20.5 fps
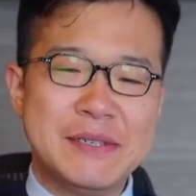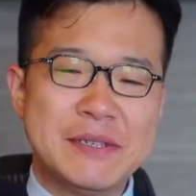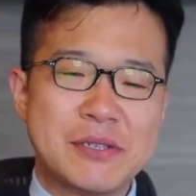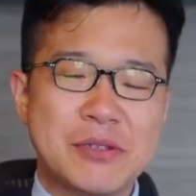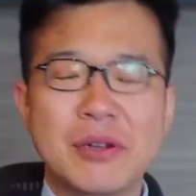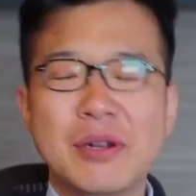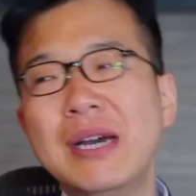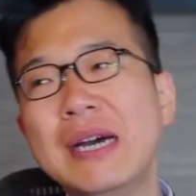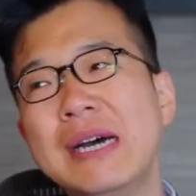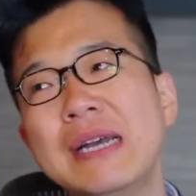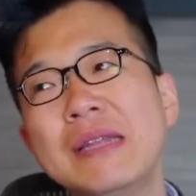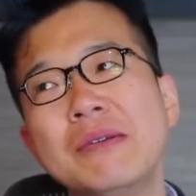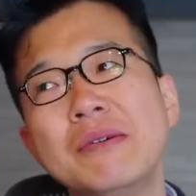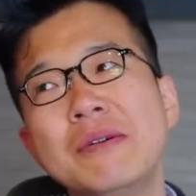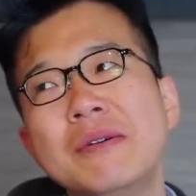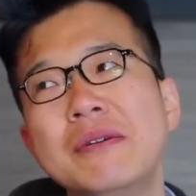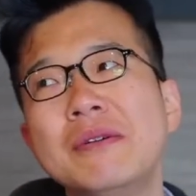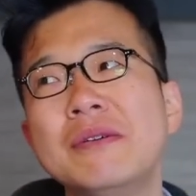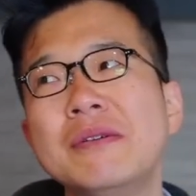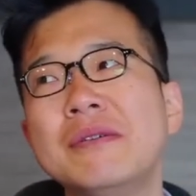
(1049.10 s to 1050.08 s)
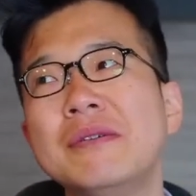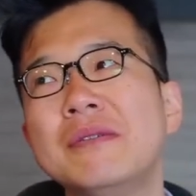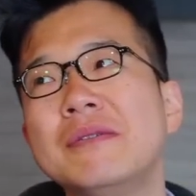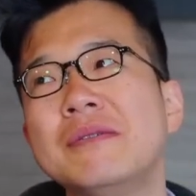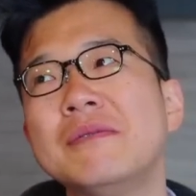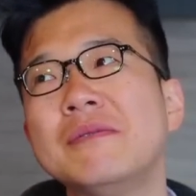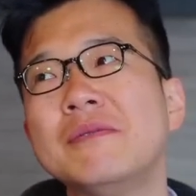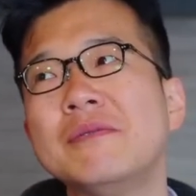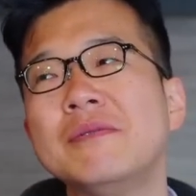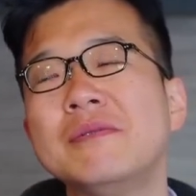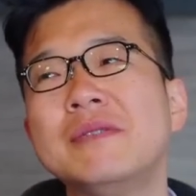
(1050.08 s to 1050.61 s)
それ
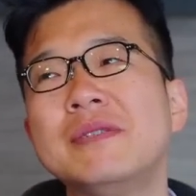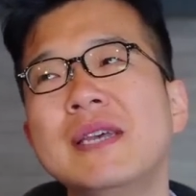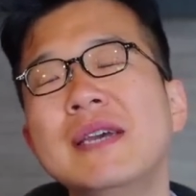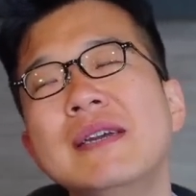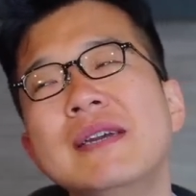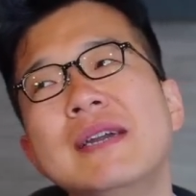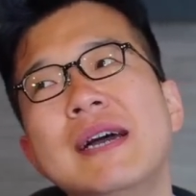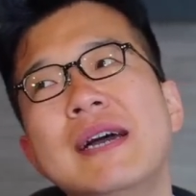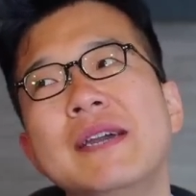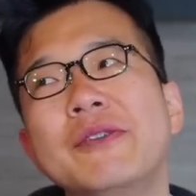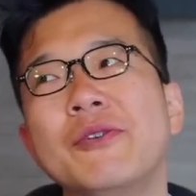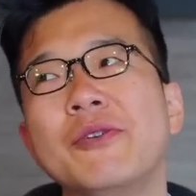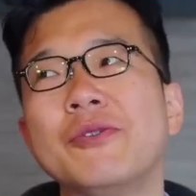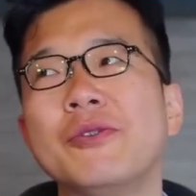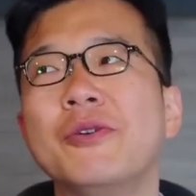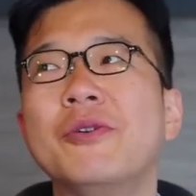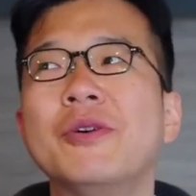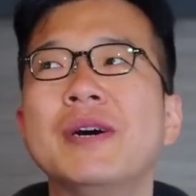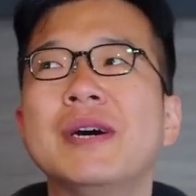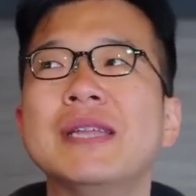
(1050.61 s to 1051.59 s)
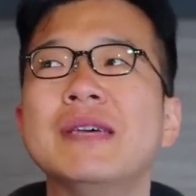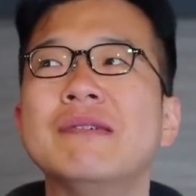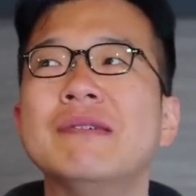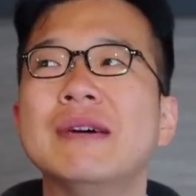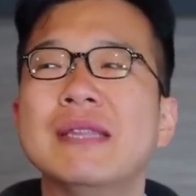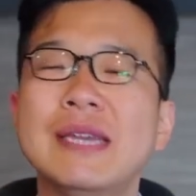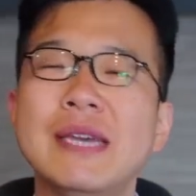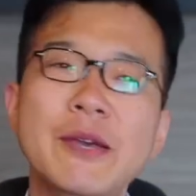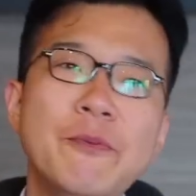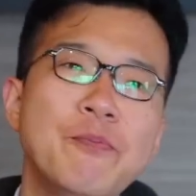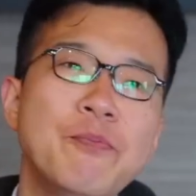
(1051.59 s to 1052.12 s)
は前回の動画で
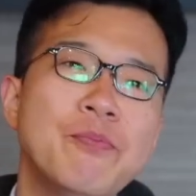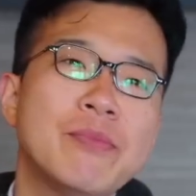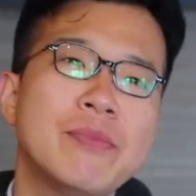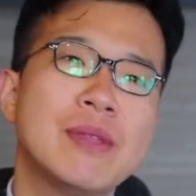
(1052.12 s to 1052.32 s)
はね、